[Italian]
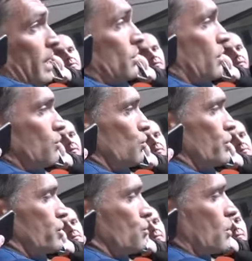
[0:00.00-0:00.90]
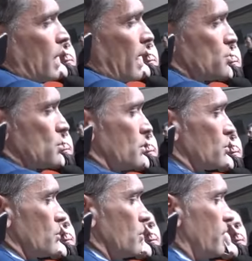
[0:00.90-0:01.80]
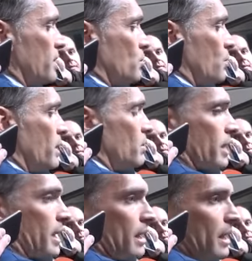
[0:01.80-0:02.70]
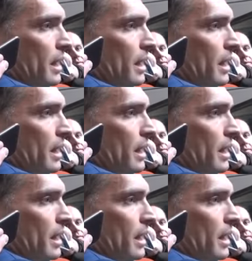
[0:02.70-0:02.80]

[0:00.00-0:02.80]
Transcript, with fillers: ma io non ho avuto nessun coraggio, ho solo fatto quello che,